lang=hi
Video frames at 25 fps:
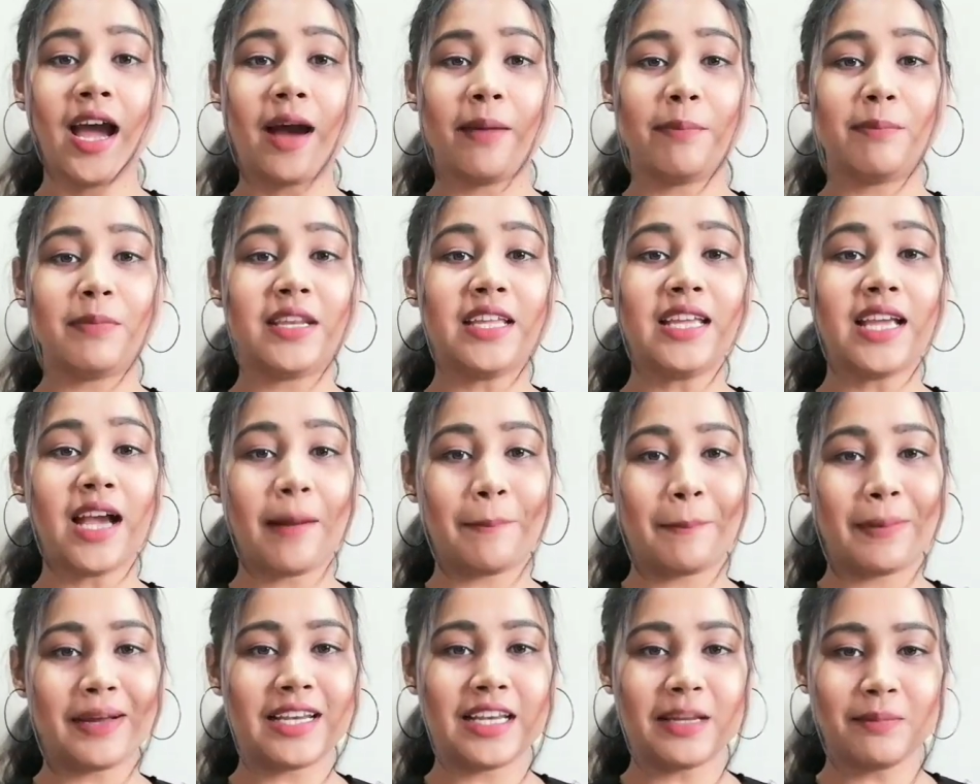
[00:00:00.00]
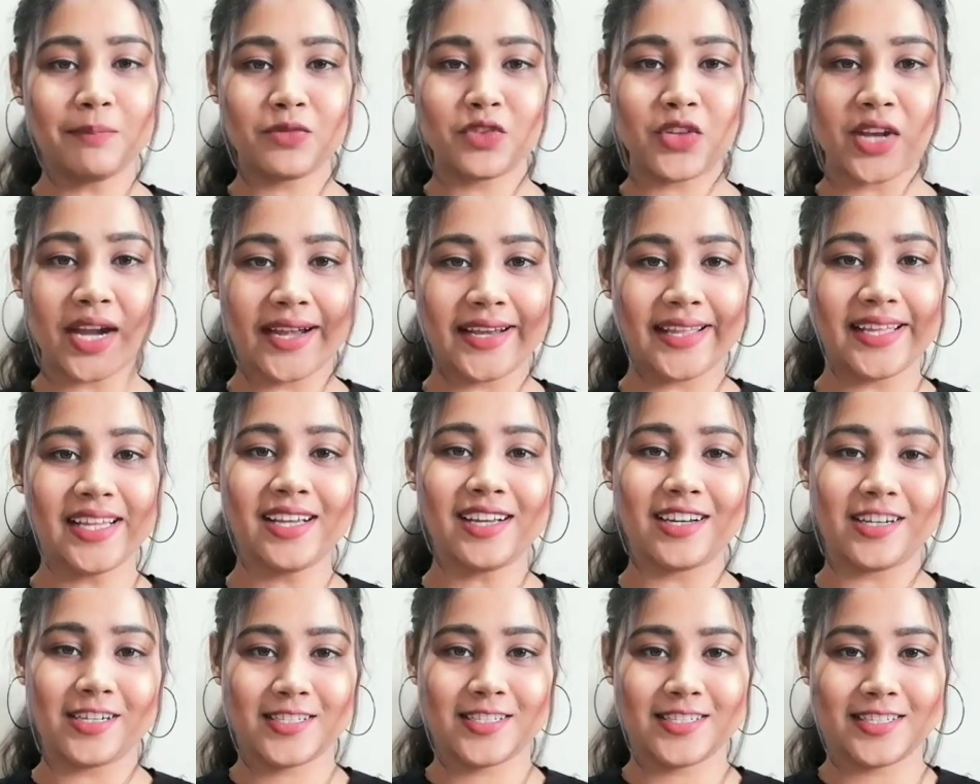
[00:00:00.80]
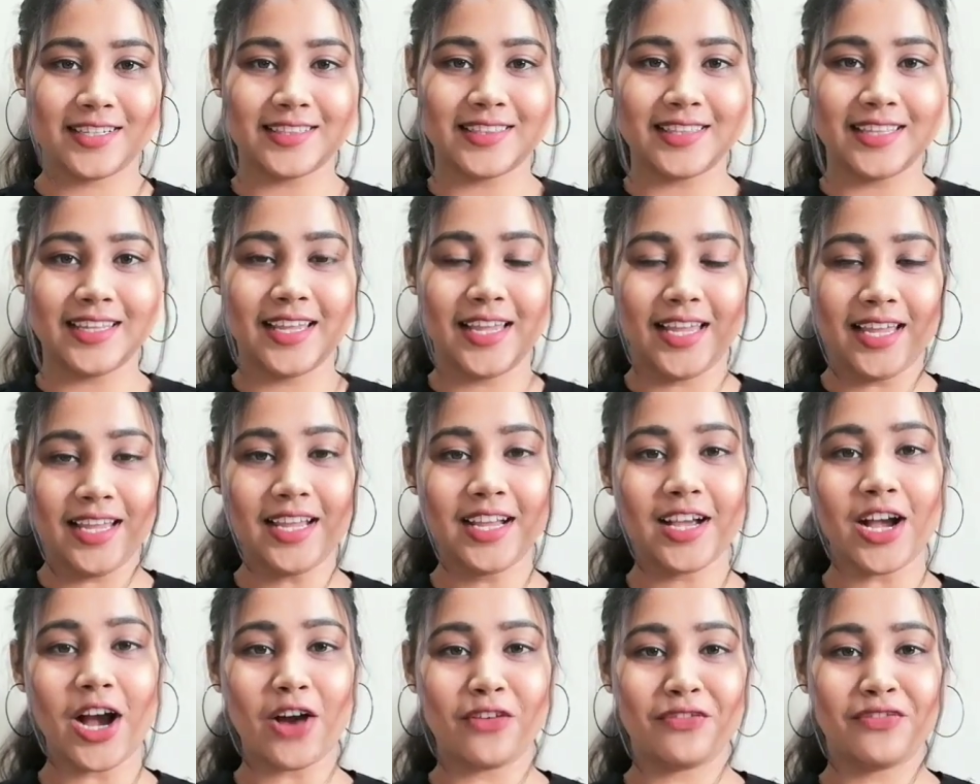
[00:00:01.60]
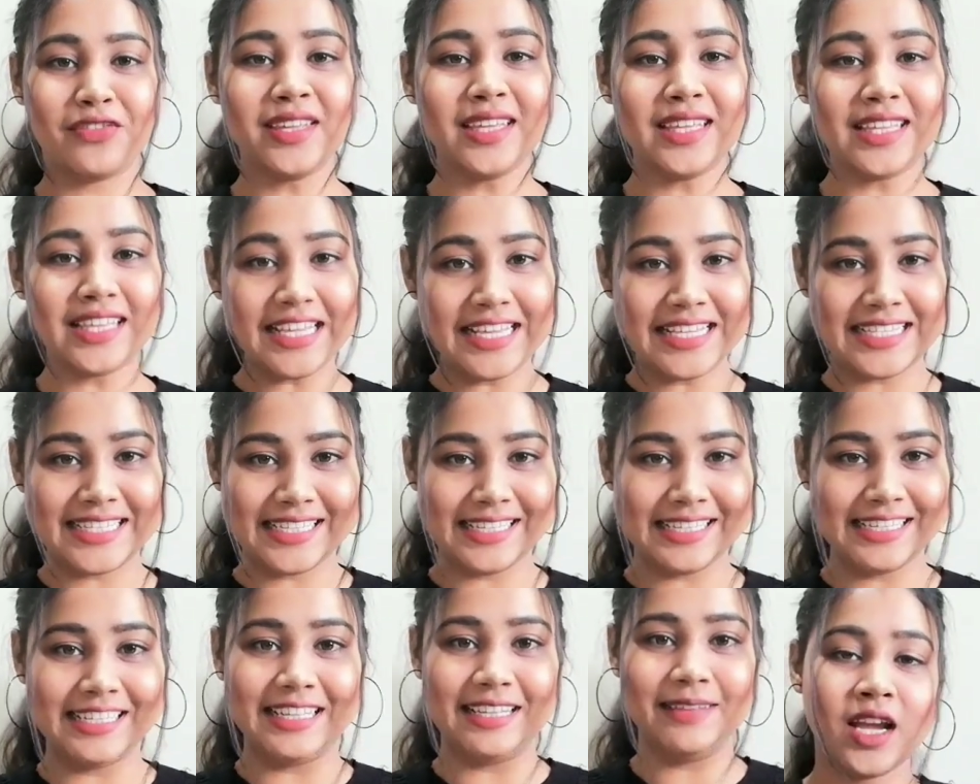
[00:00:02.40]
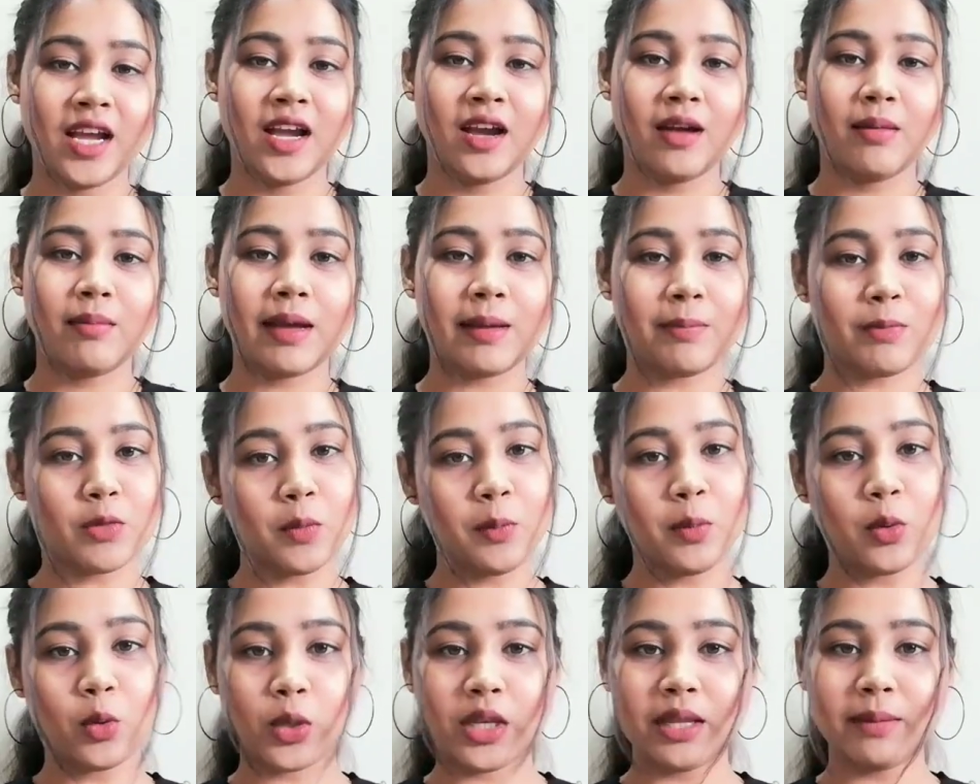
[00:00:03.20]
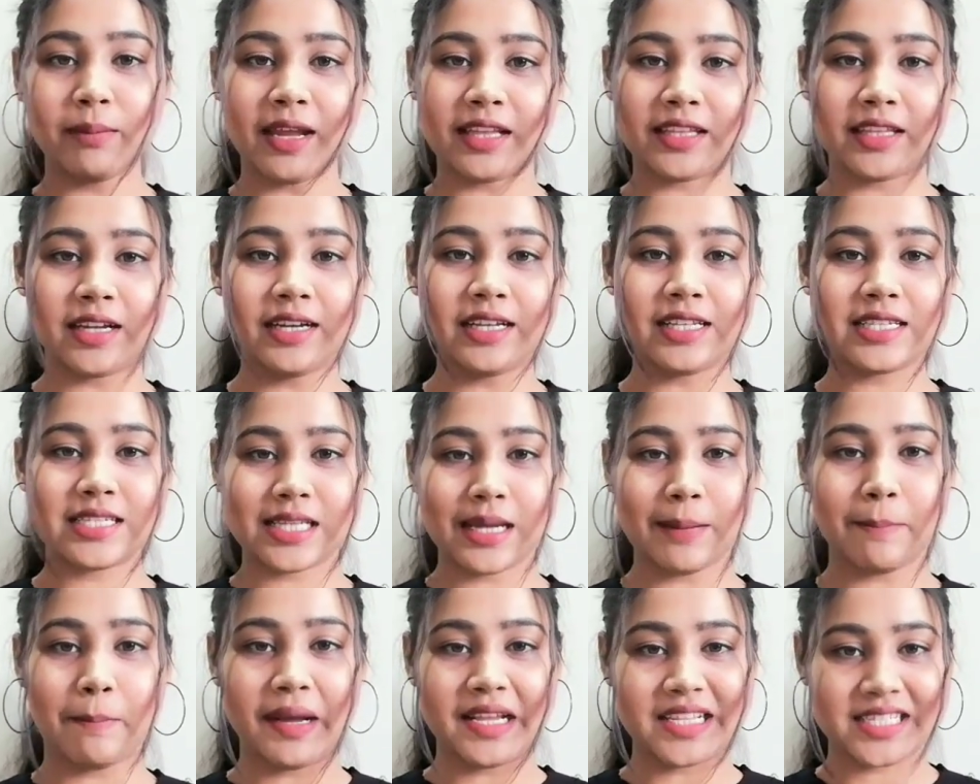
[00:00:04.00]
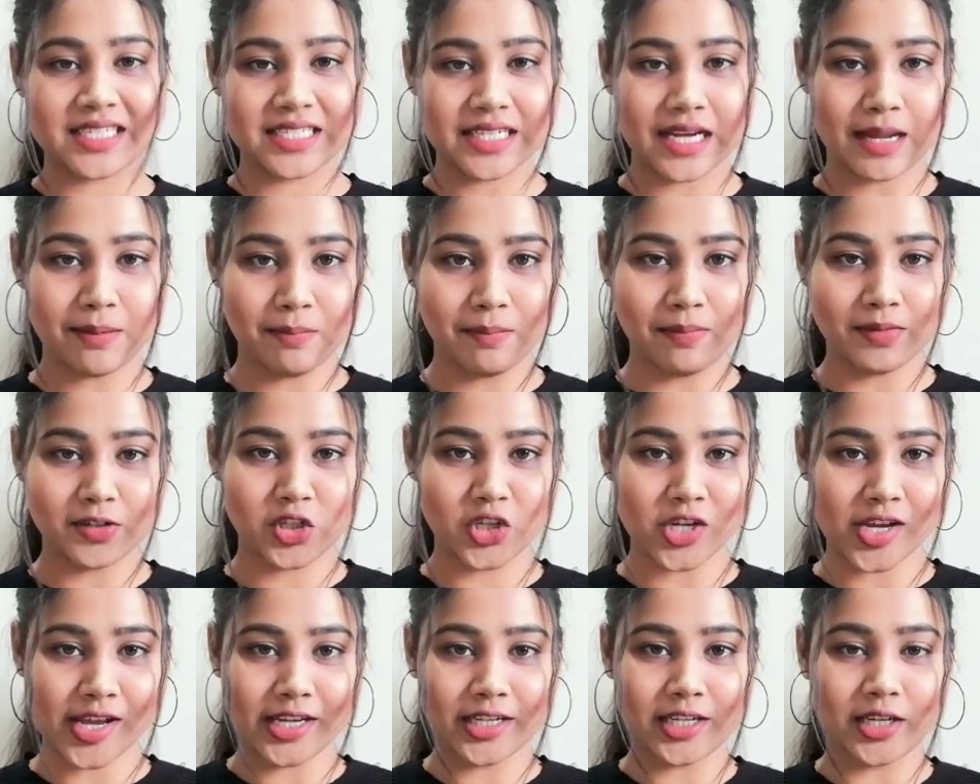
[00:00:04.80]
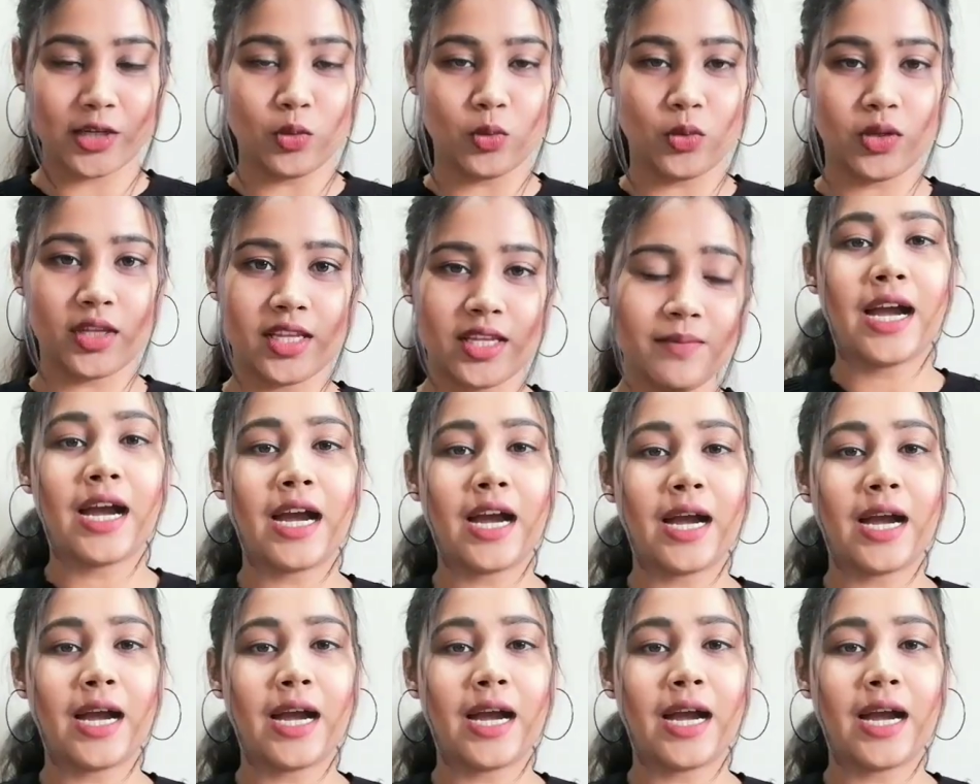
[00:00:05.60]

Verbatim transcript: अपनी अपर लिप थ्रेडिंग कर सकते हैं काफ़ी ईजीली मैं आपको पूरी मेथड स्टेप बाय स्टेप शेयर करूंगी